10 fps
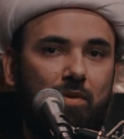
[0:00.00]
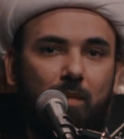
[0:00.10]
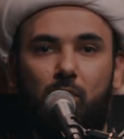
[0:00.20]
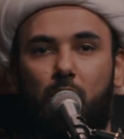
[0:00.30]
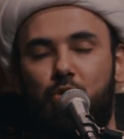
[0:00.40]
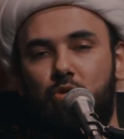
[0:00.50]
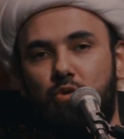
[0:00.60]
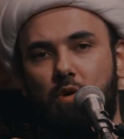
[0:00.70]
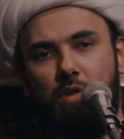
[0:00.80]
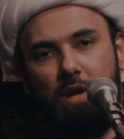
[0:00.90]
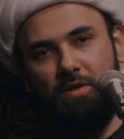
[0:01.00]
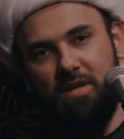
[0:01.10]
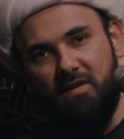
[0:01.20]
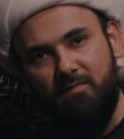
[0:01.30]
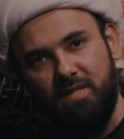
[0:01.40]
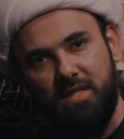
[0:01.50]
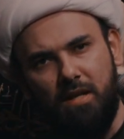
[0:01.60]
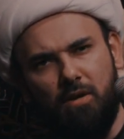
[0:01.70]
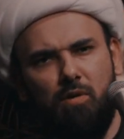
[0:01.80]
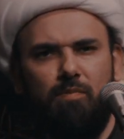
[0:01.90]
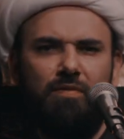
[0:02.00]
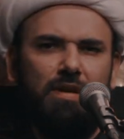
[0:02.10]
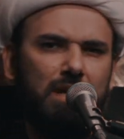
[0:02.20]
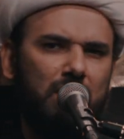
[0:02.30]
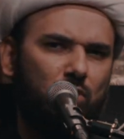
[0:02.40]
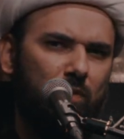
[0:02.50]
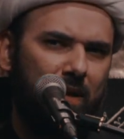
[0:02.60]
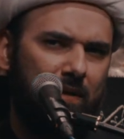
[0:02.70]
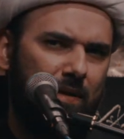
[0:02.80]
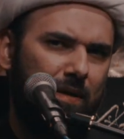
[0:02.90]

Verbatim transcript: طبعا واحد يقول شلون ثلاثين ألف مسألة خب في أجوبة